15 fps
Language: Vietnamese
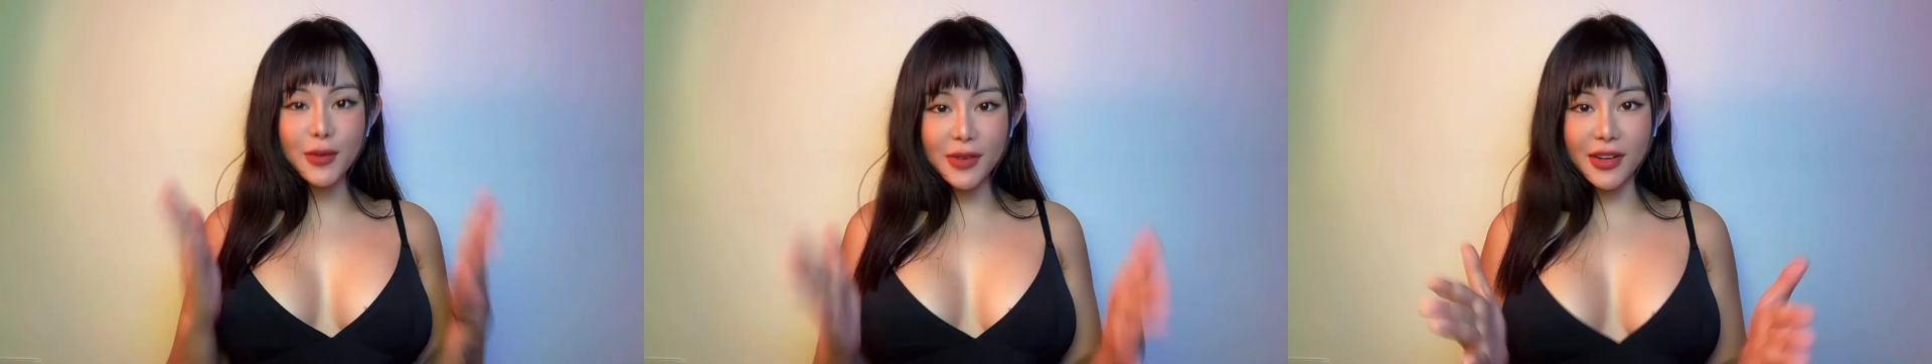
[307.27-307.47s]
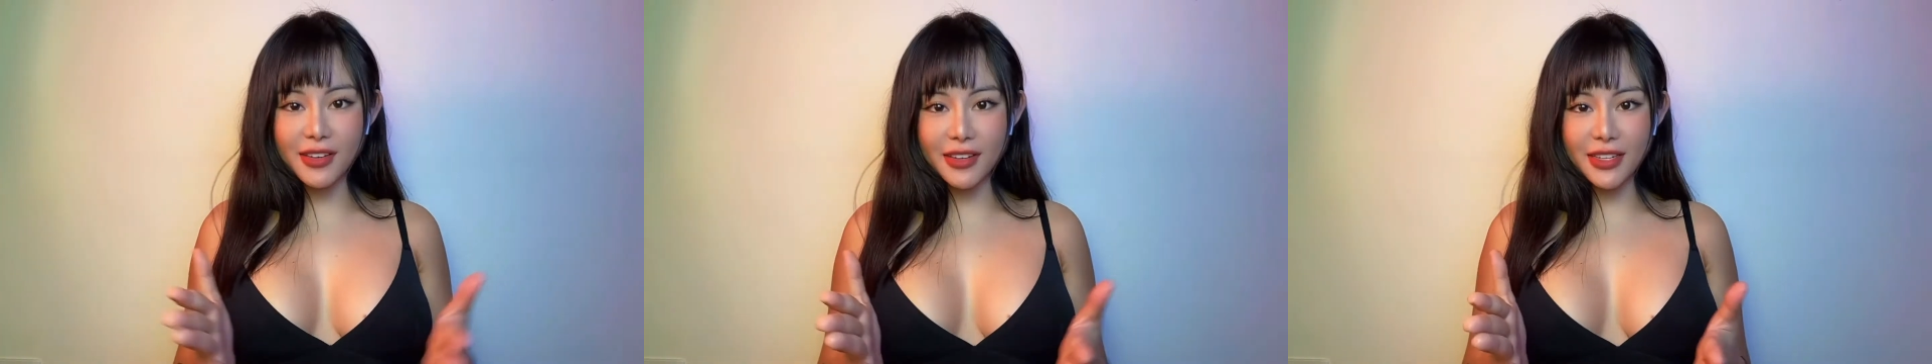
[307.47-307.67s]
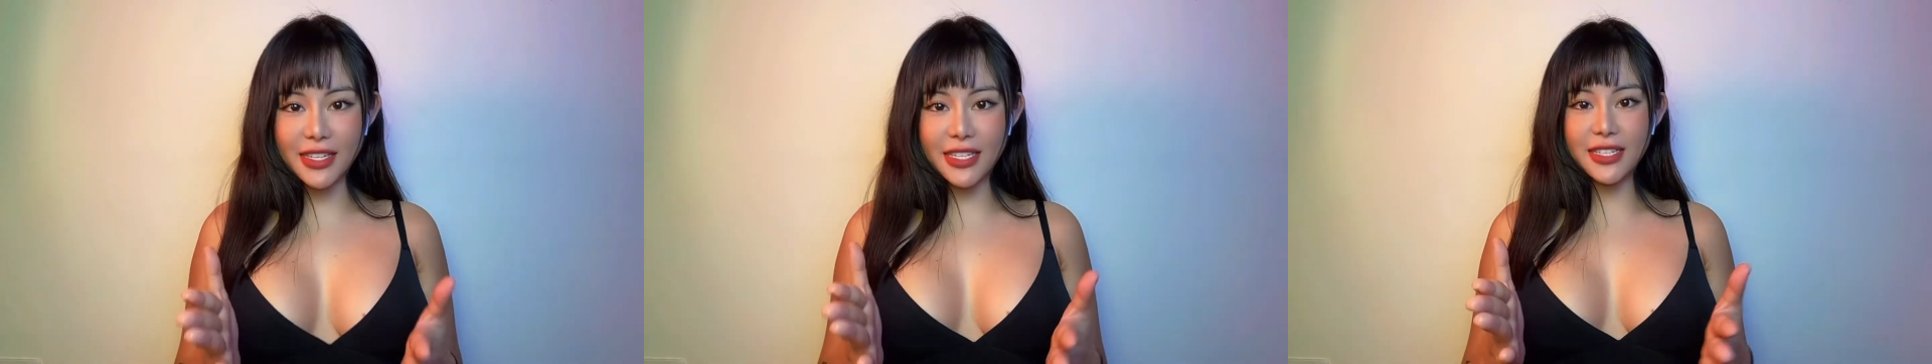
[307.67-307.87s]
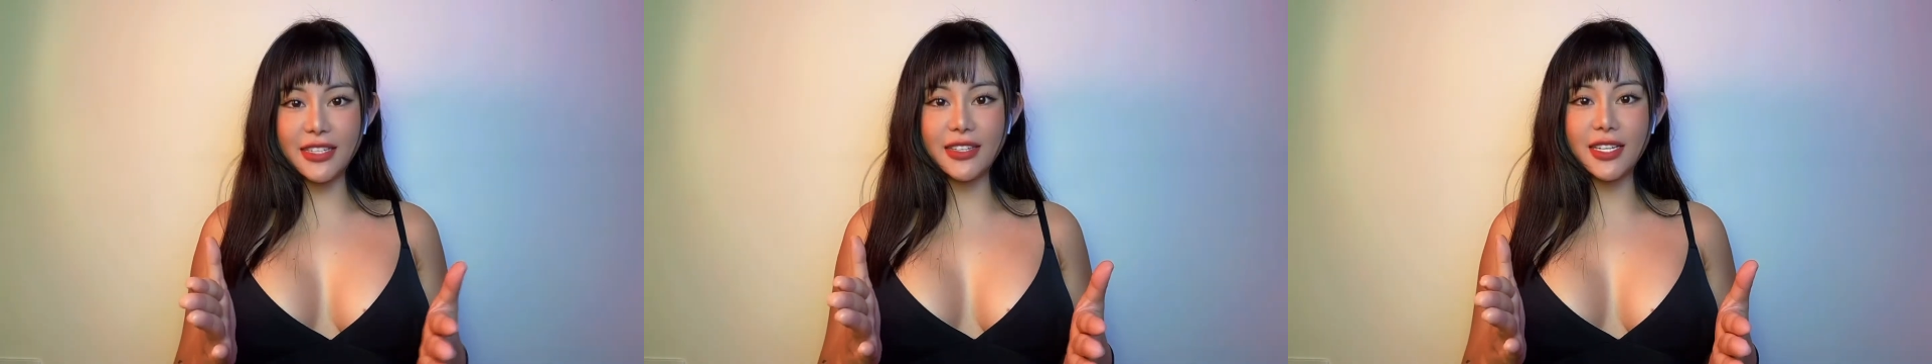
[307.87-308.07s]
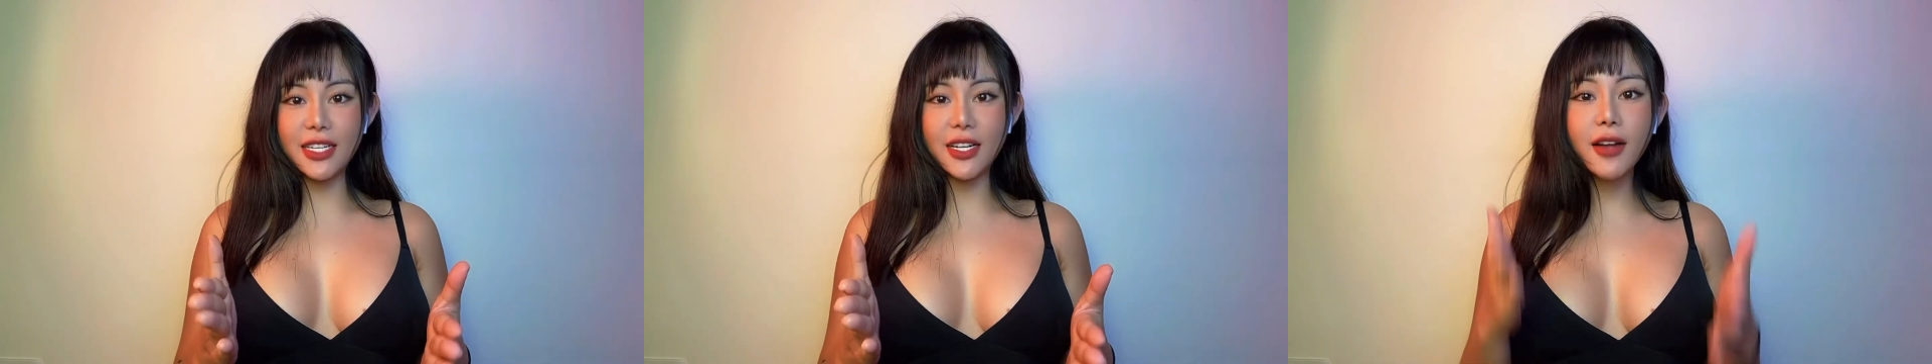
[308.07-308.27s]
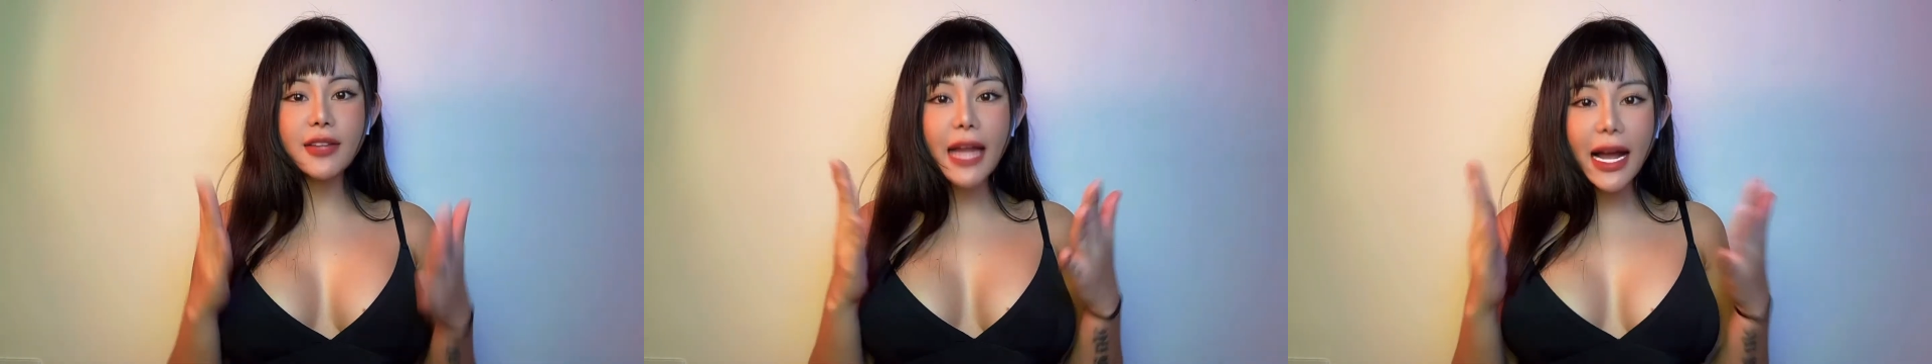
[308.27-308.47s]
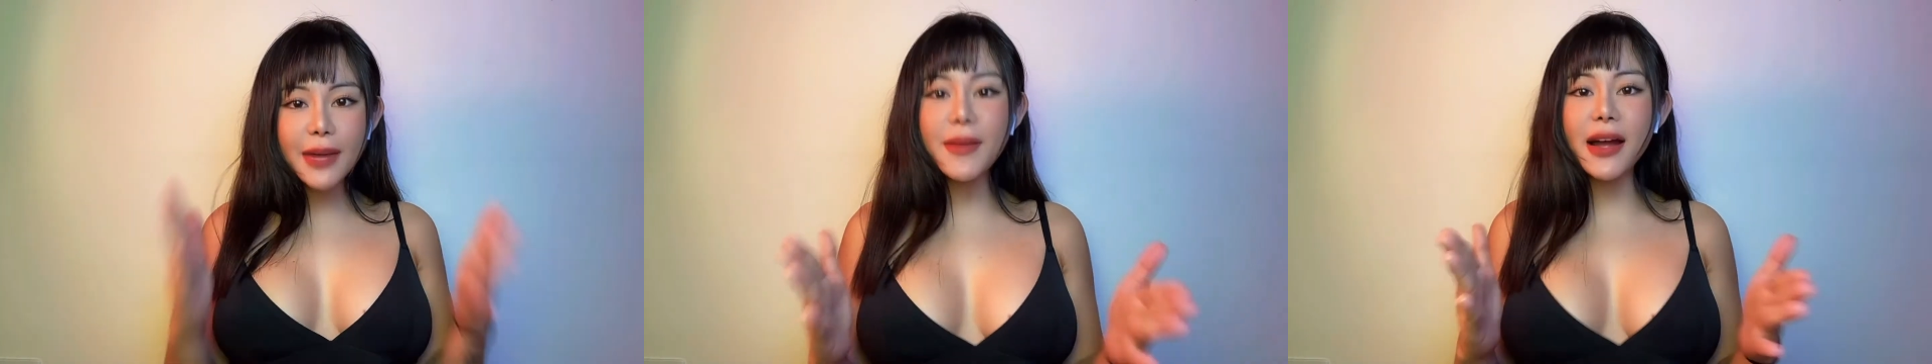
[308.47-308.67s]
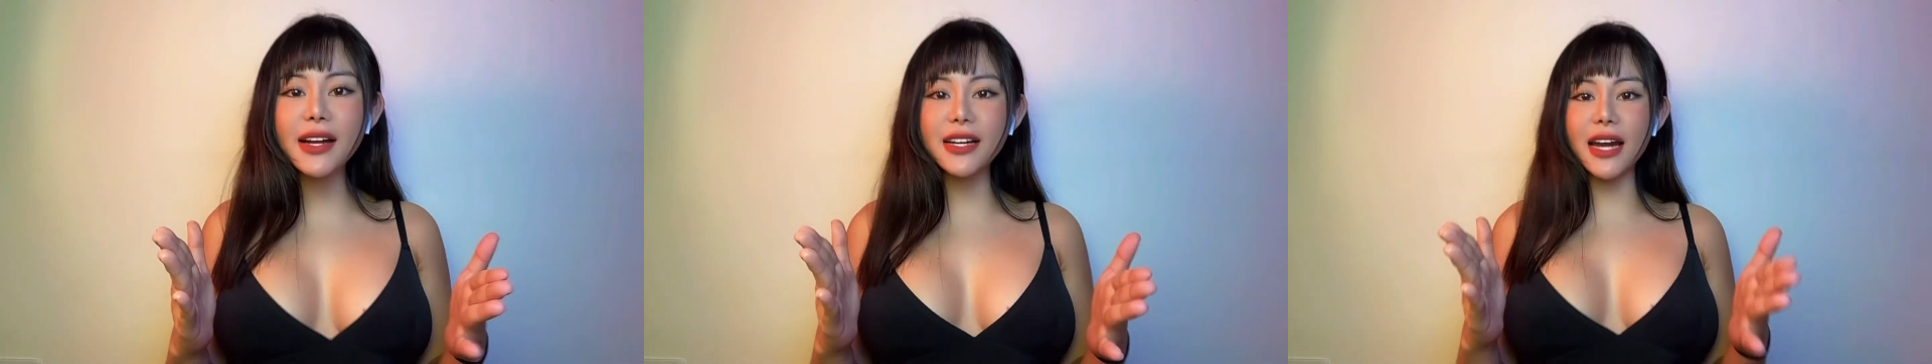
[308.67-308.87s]
người có thắc
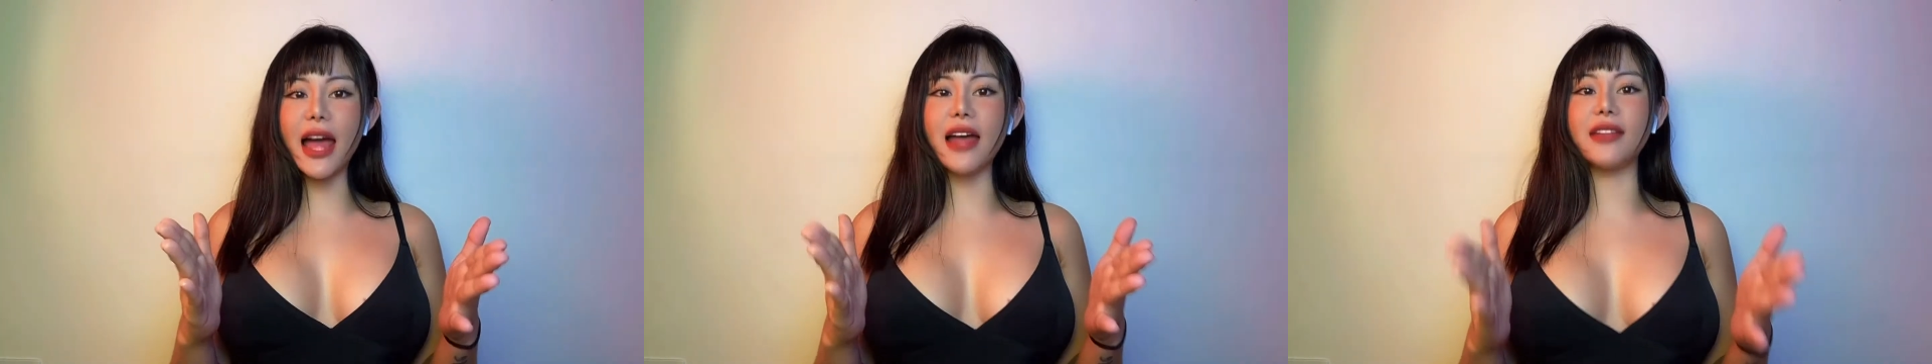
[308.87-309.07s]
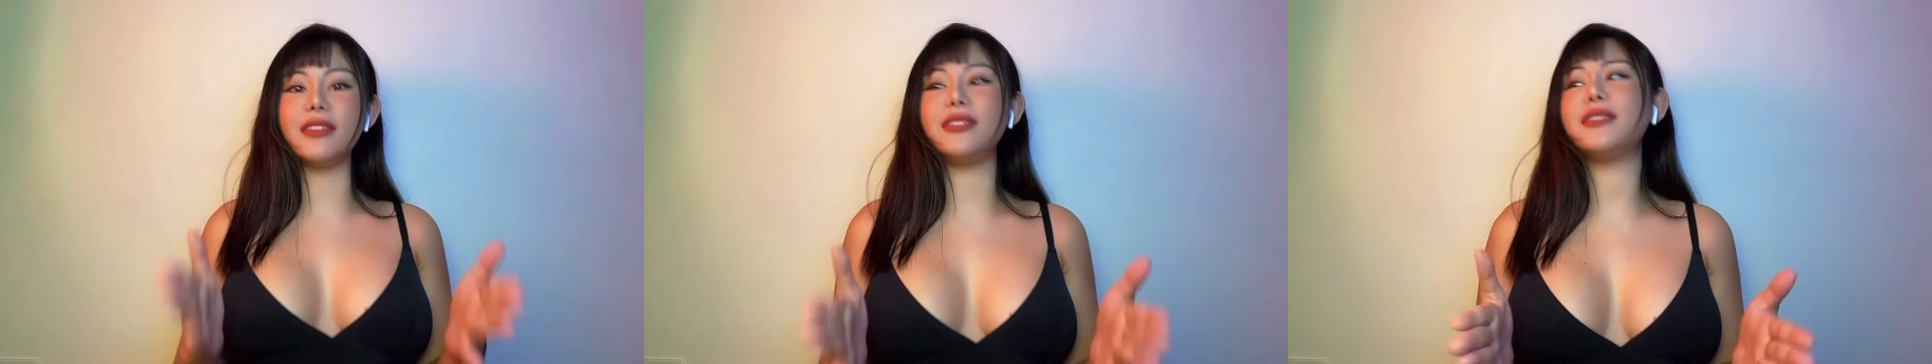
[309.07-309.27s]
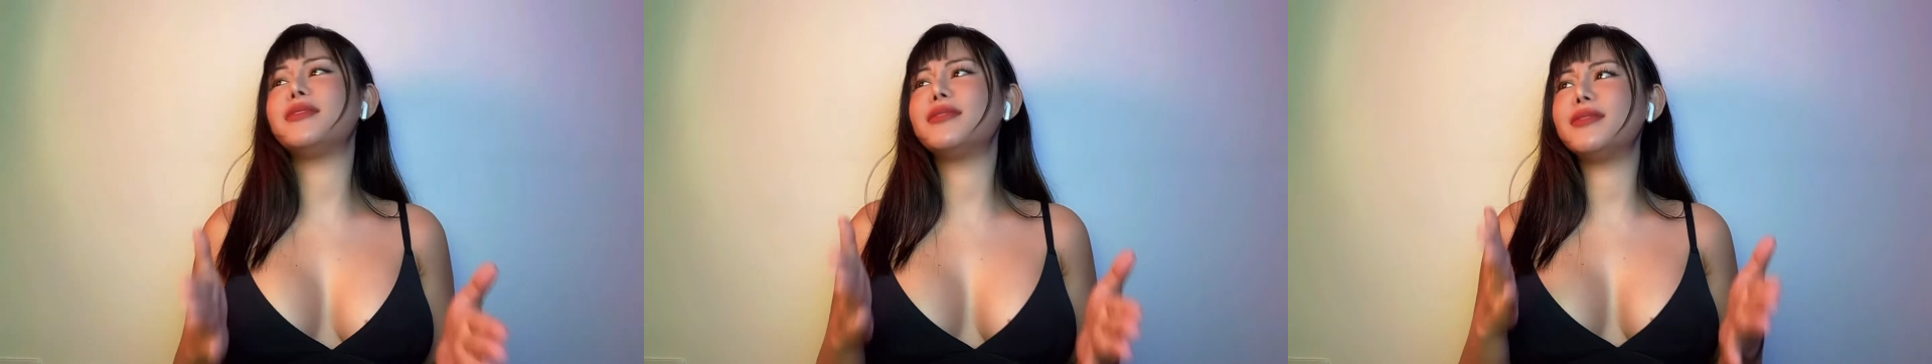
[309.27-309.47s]
mắc là